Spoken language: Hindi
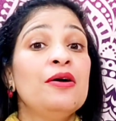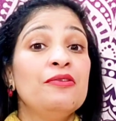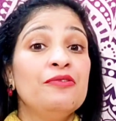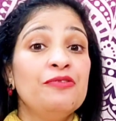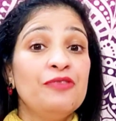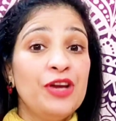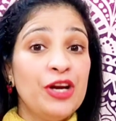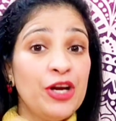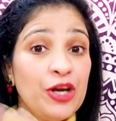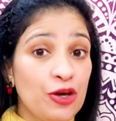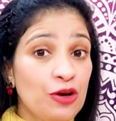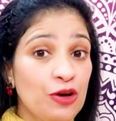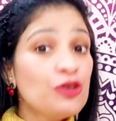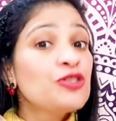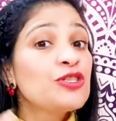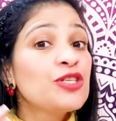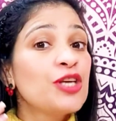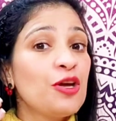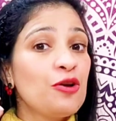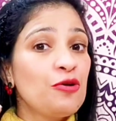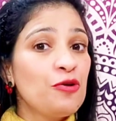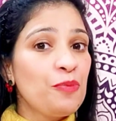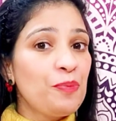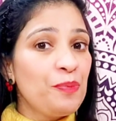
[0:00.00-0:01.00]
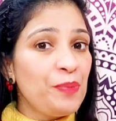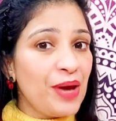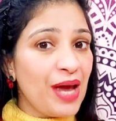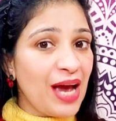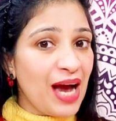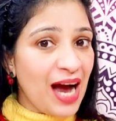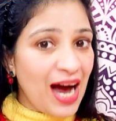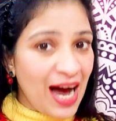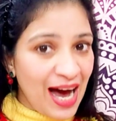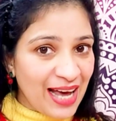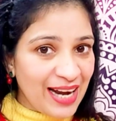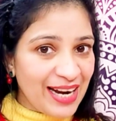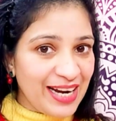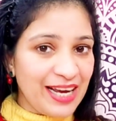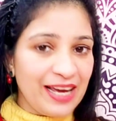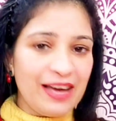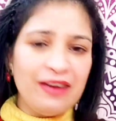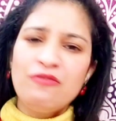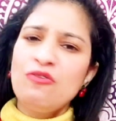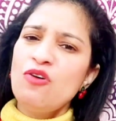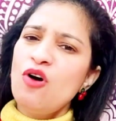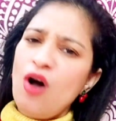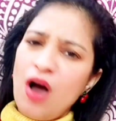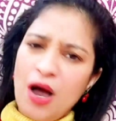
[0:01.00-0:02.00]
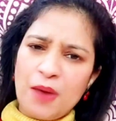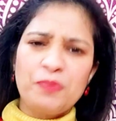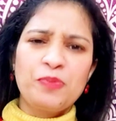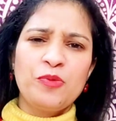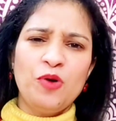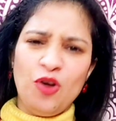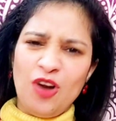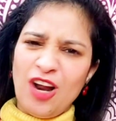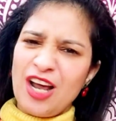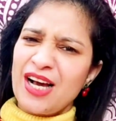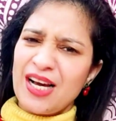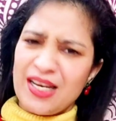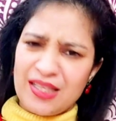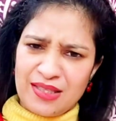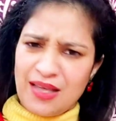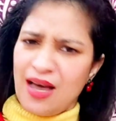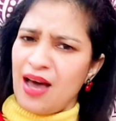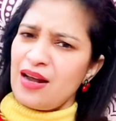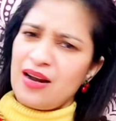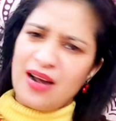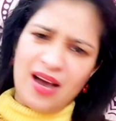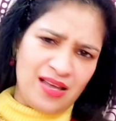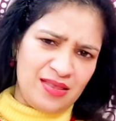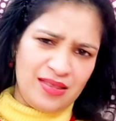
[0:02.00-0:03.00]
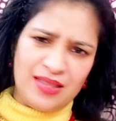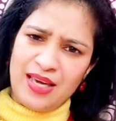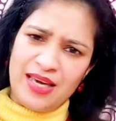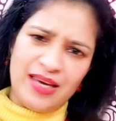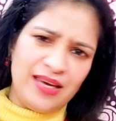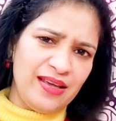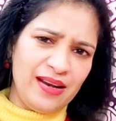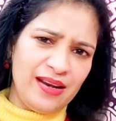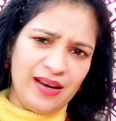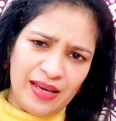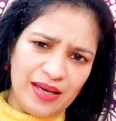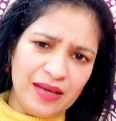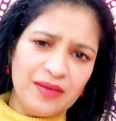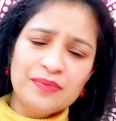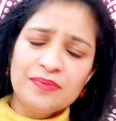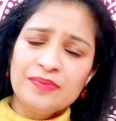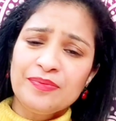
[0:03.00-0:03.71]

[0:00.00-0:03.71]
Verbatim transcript: वीडियोस के रूप में आ रहे हैं वो आपको लगातार आते ही रहें